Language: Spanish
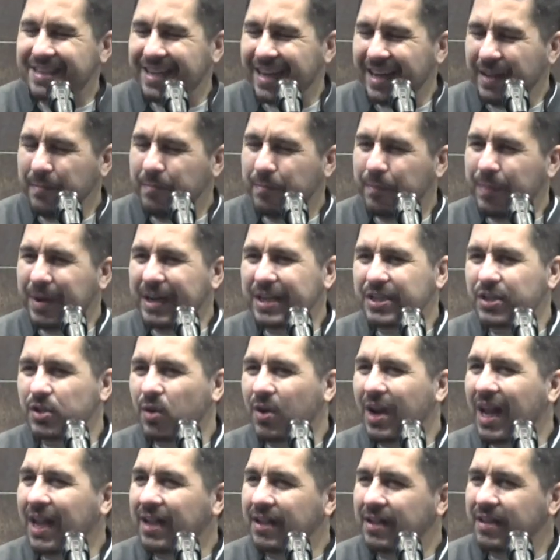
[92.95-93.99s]
Era
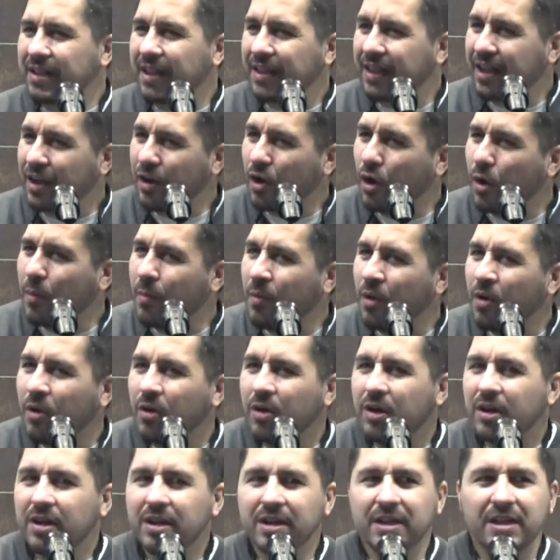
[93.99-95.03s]
impresionante de
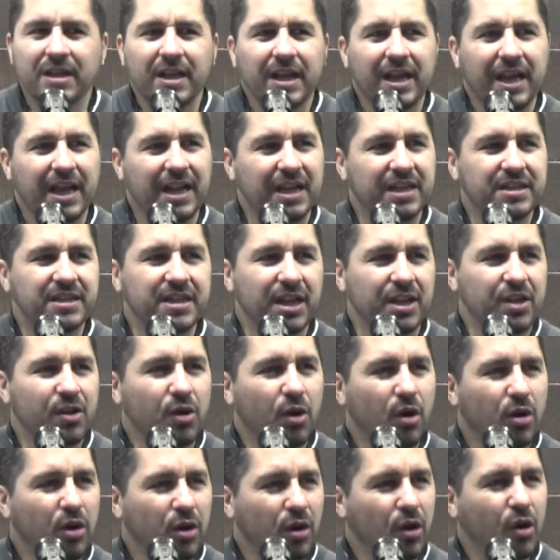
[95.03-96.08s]
cómo el
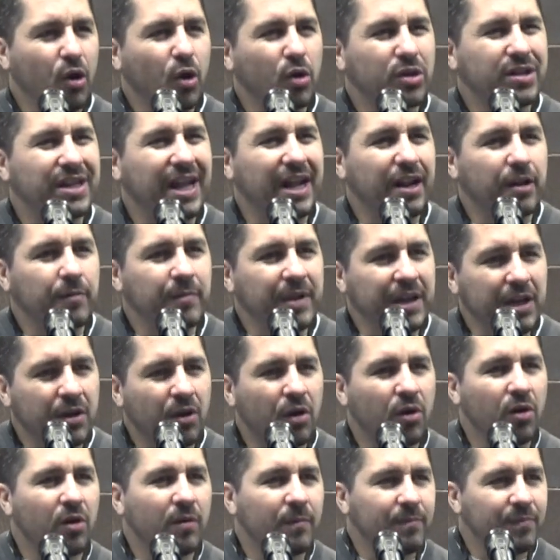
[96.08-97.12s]
Señor lo
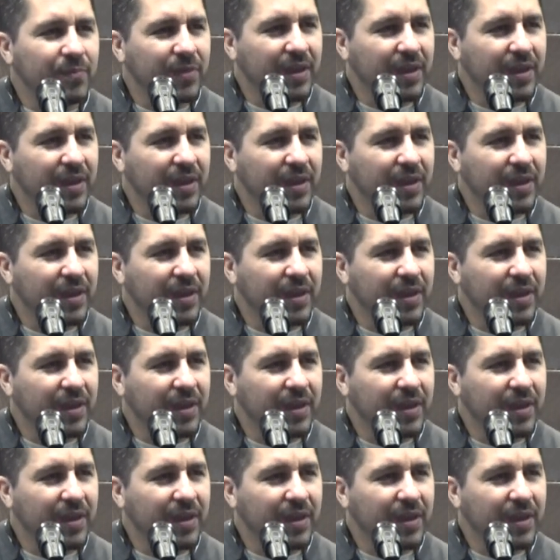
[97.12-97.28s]
terminó